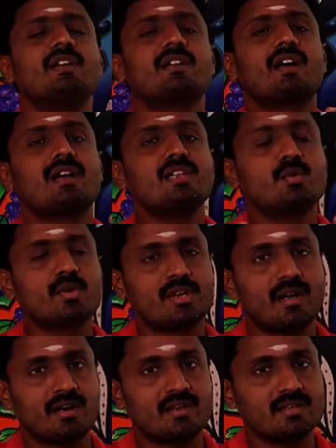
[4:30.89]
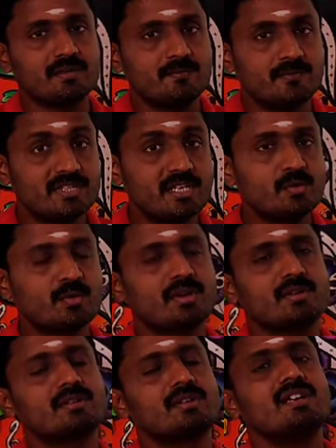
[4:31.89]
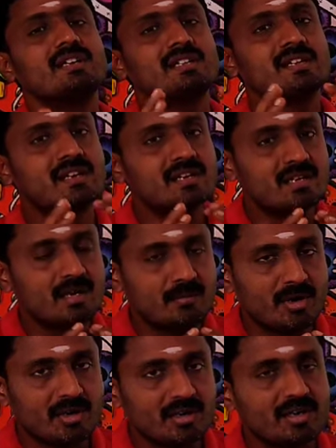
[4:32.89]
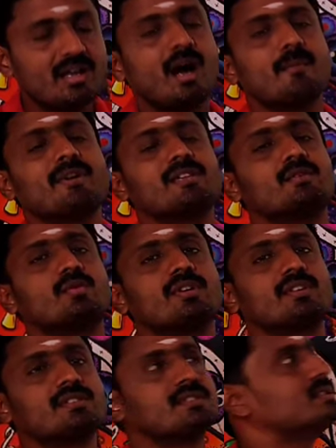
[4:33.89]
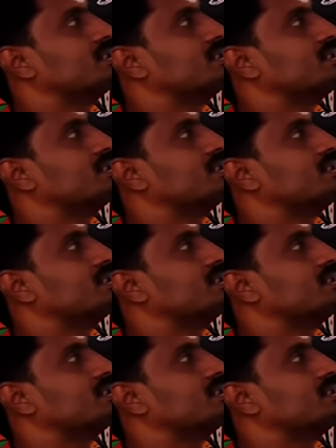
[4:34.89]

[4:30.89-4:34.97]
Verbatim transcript: கனியுறையானது விதையுடன் இறுக்கமாக அமைந்துள்ளது